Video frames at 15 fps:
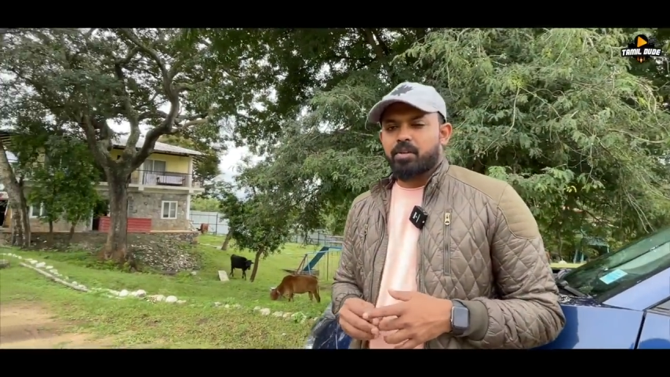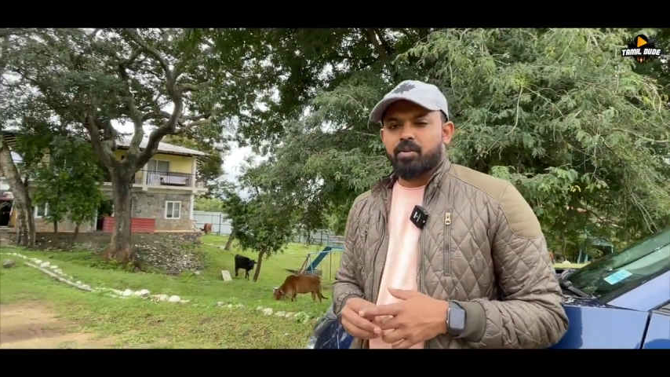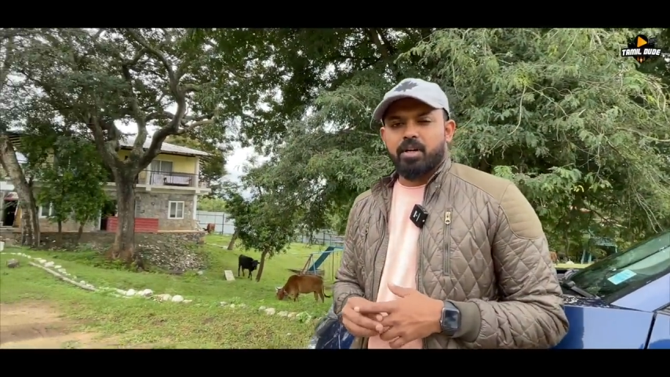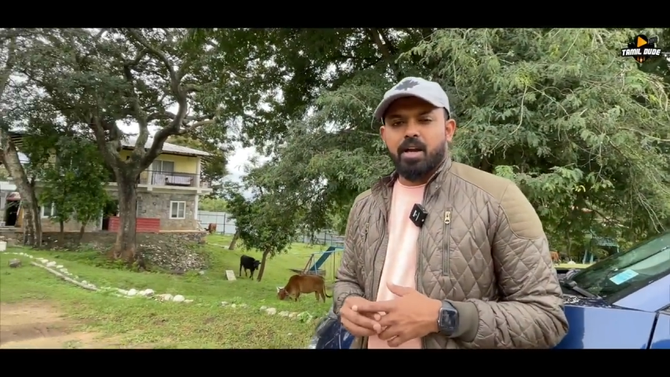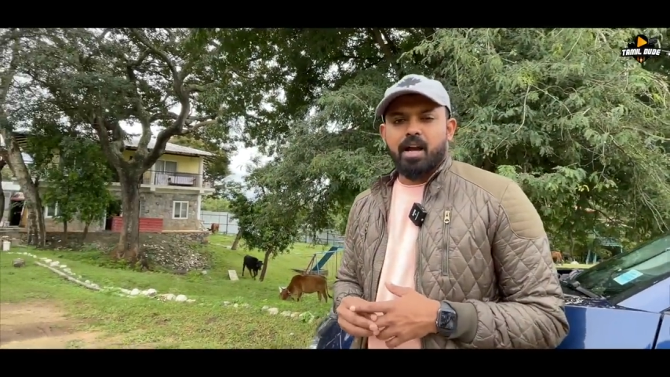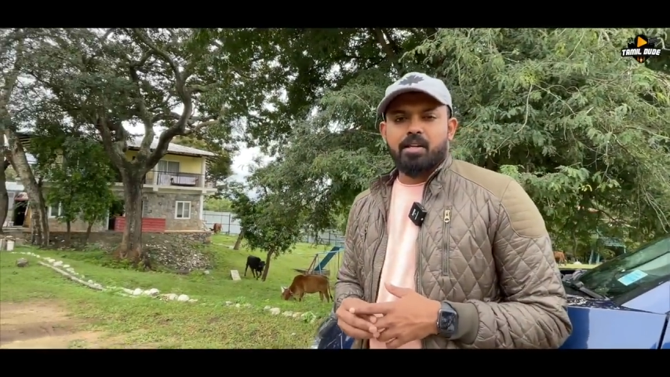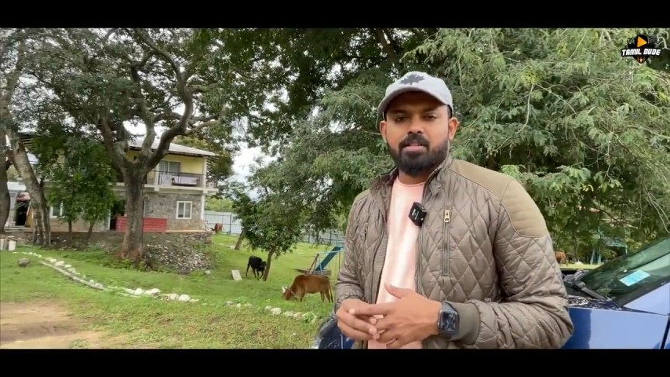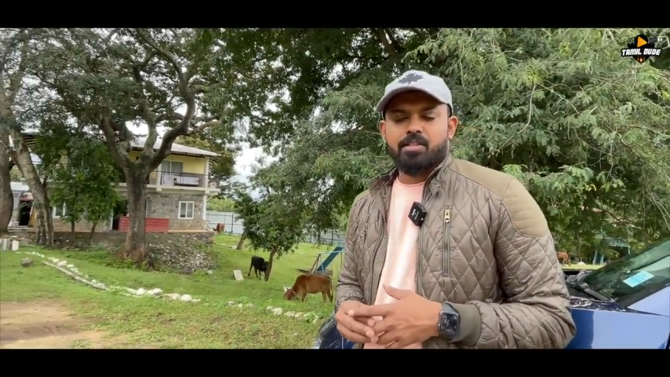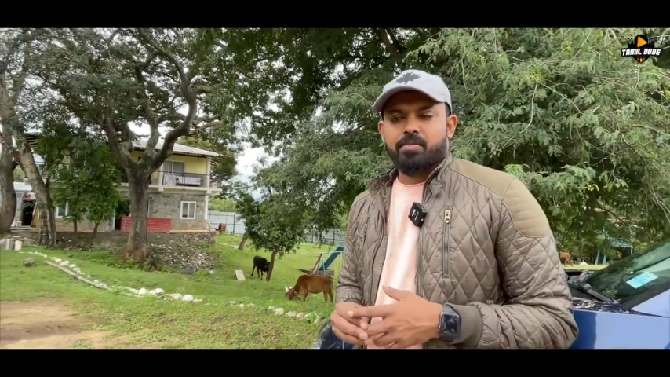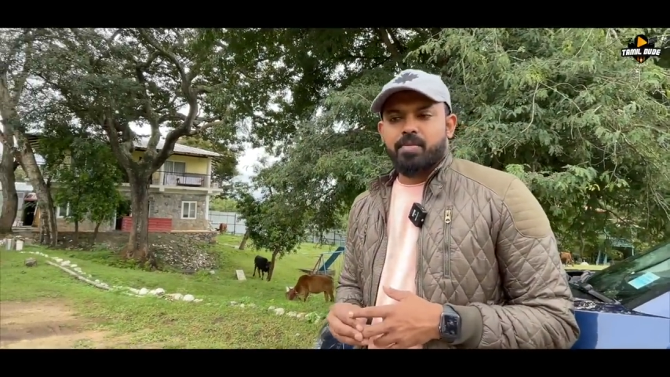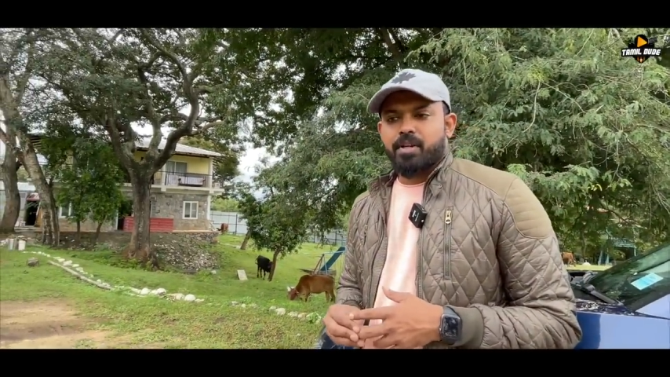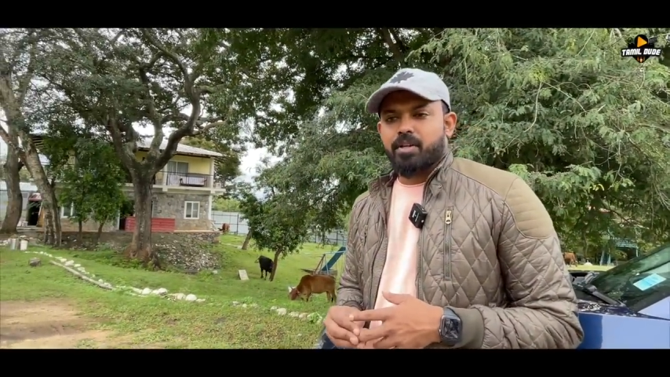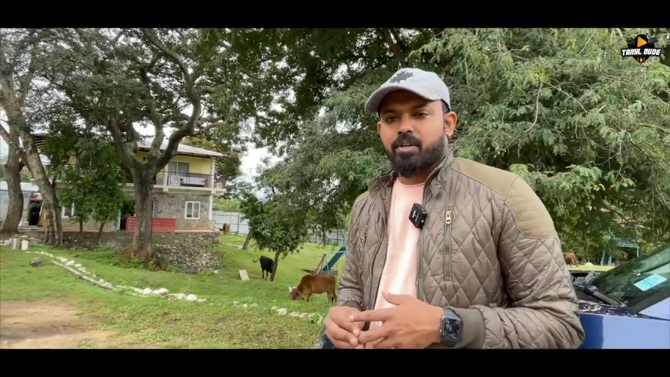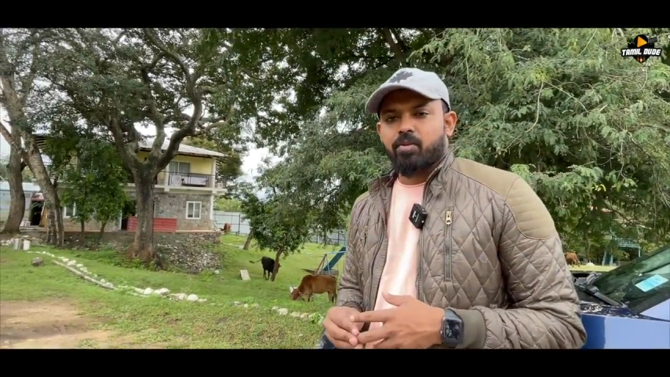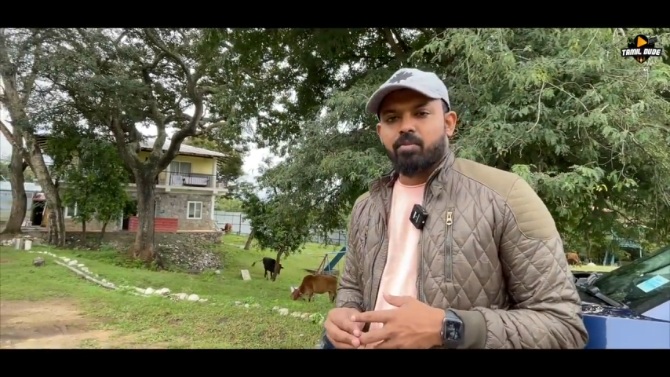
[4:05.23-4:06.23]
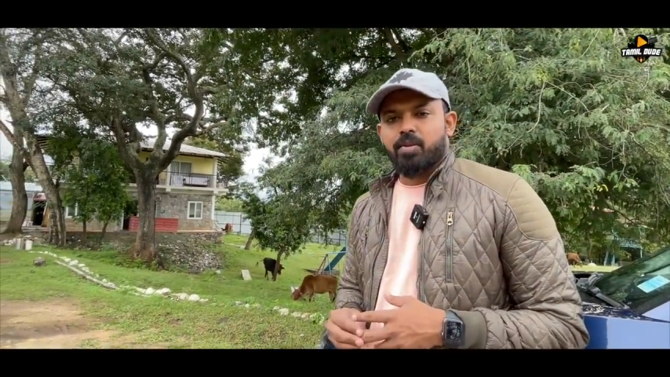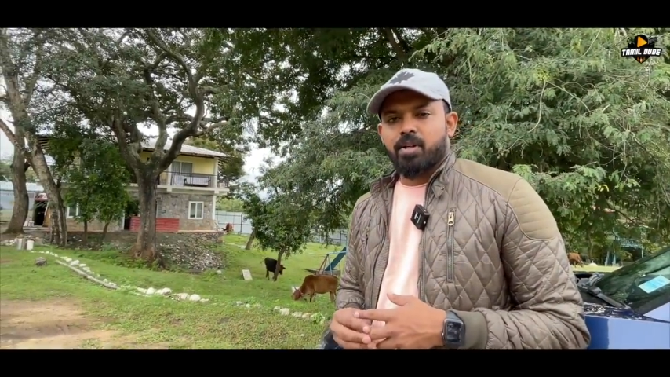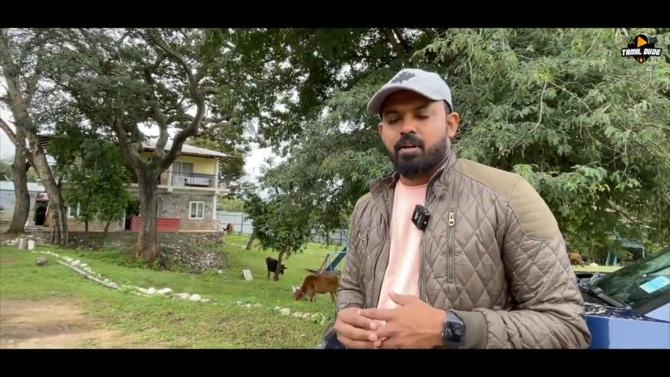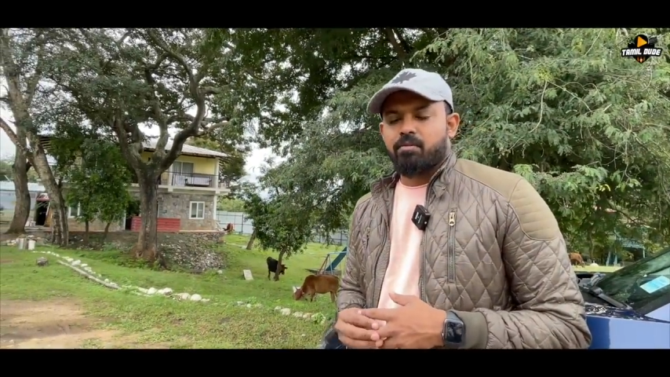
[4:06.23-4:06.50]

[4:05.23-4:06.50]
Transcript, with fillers: ஒரு நாலஞ்சு பேருக்கு ரொம்ப